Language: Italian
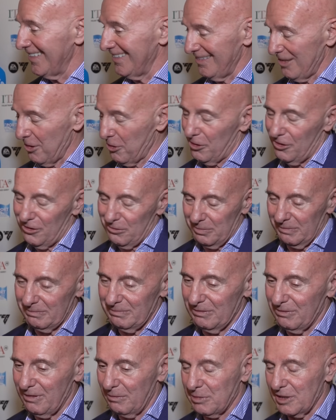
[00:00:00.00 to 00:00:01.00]
No,
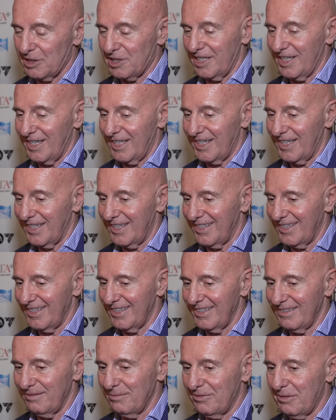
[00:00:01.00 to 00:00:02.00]
mi fa piacere,
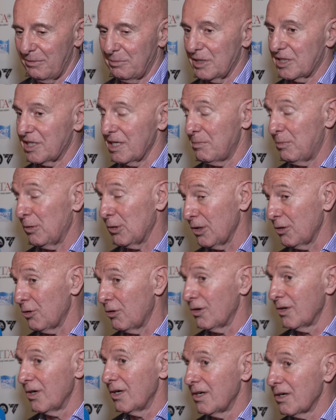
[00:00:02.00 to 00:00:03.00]
mi fa piacere. Poi io
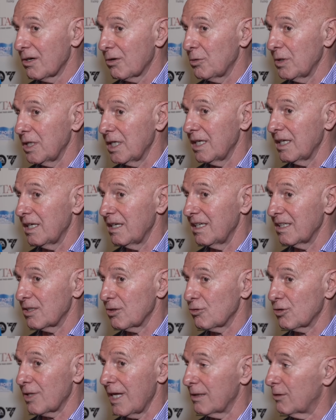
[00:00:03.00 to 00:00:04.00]
qui
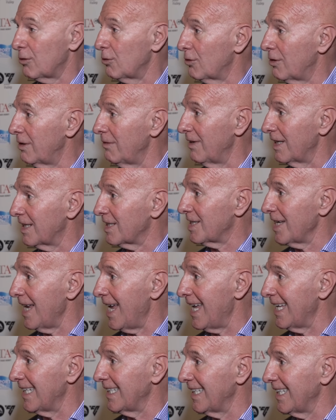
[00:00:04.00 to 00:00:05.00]
sono stato diversi
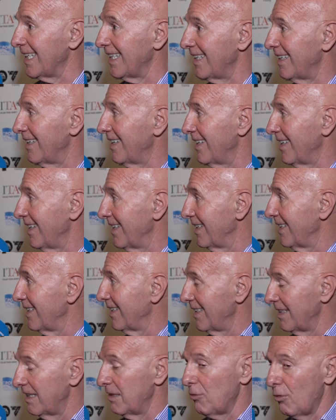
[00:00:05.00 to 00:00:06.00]
anni,
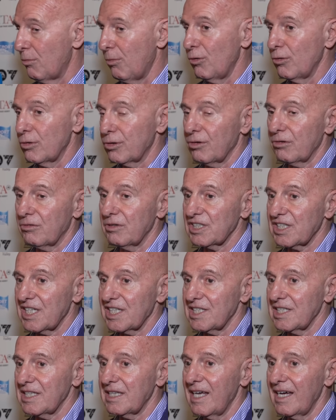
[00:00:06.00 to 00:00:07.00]
devo molto a questa
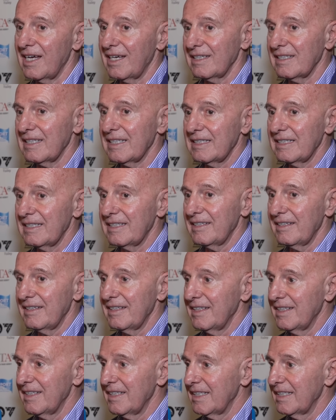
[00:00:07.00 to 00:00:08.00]
città.
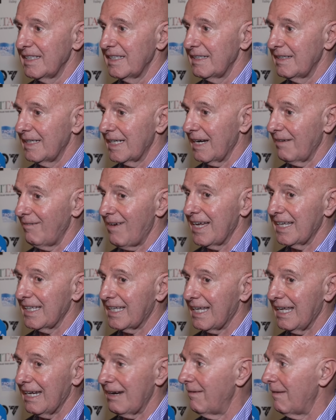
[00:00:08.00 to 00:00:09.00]
Arrivai
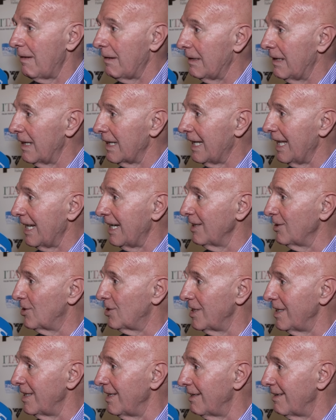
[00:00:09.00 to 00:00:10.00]
che era, che era in
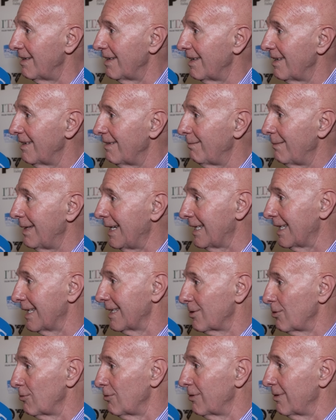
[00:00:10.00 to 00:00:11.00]
C, me ne
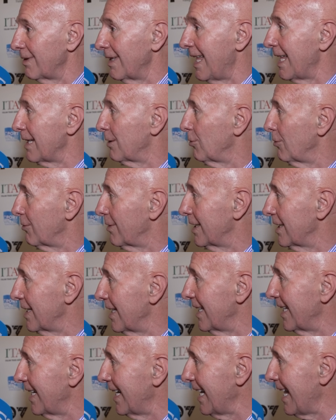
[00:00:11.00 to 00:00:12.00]
sono andato che era